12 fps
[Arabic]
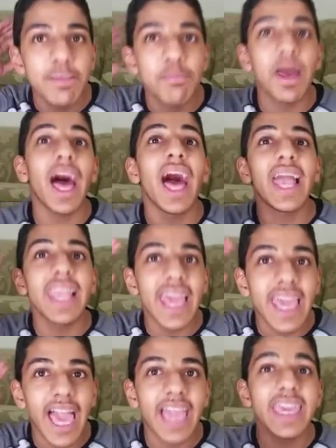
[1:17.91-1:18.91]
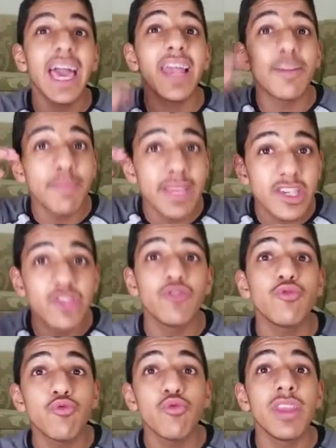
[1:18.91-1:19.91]
ديبالا يا عيال
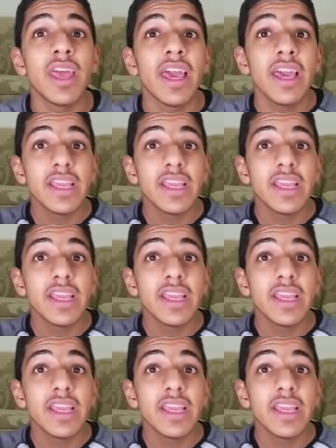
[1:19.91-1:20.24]
مجنون